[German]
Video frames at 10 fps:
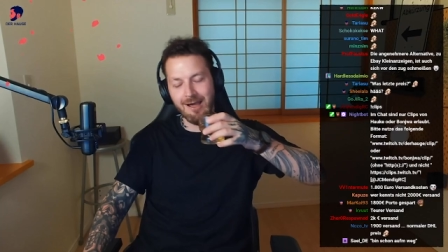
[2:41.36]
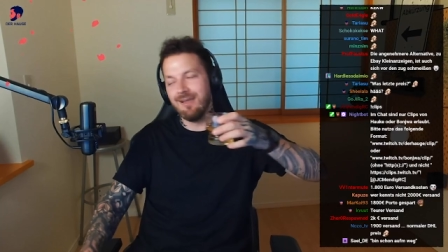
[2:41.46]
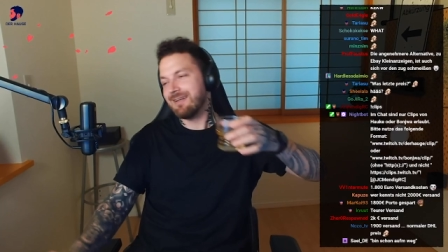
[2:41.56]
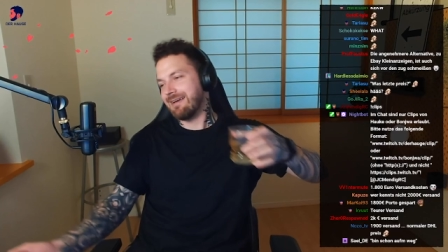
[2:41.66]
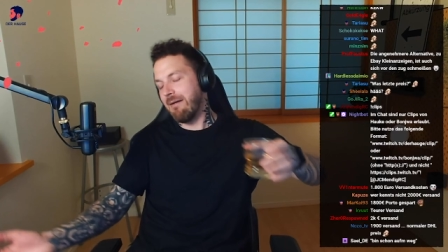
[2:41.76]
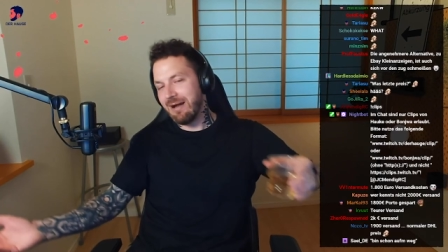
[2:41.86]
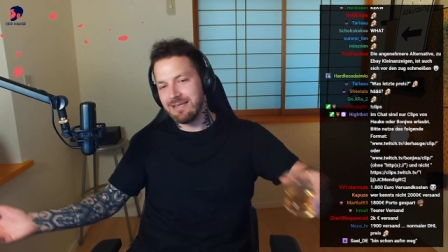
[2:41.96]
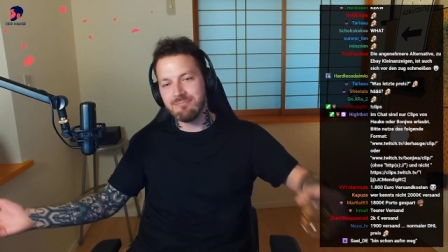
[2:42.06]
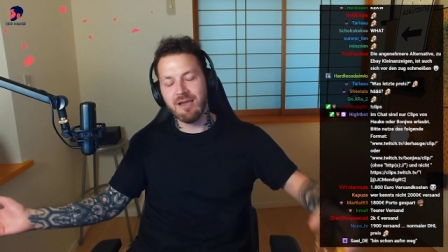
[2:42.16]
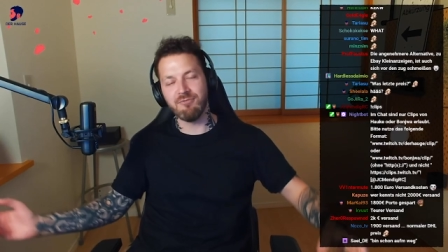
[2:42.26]
Da kann, kann
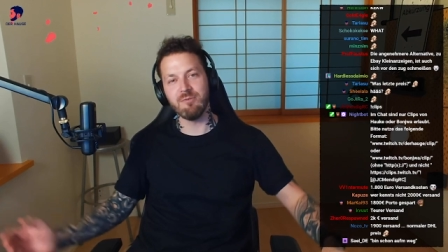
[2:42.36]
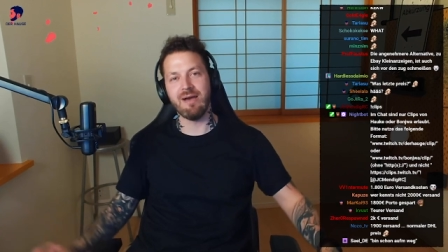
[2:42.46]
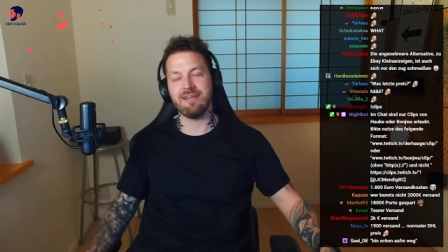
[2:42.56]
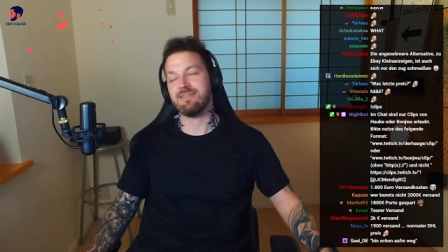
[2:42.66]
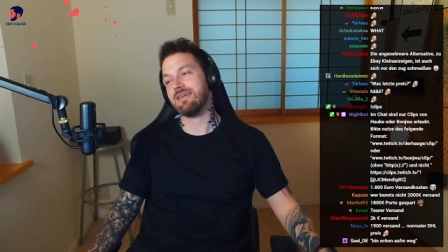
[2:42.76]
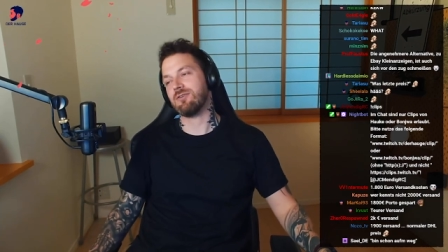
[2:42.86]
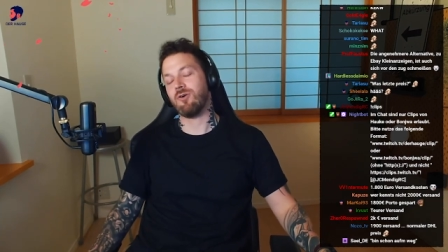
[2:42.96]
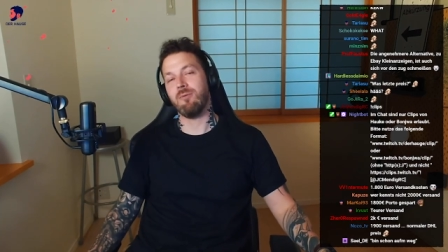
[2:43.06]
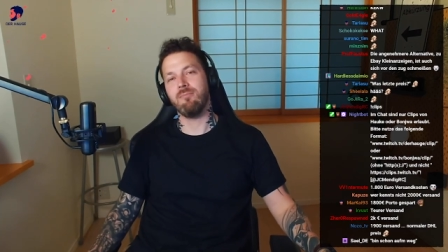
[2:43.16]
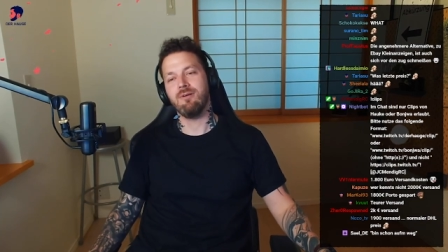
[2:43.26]
man ihm ja wohl mal
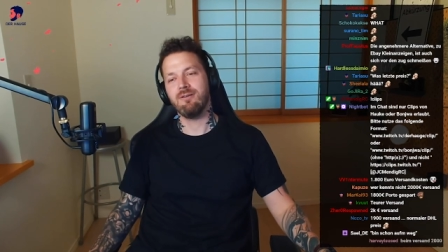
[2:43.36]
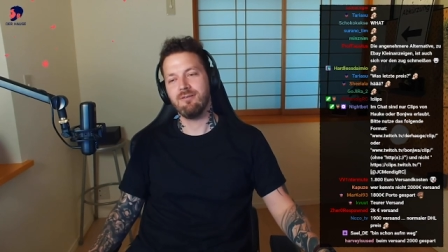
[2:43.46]
entgegenkommen.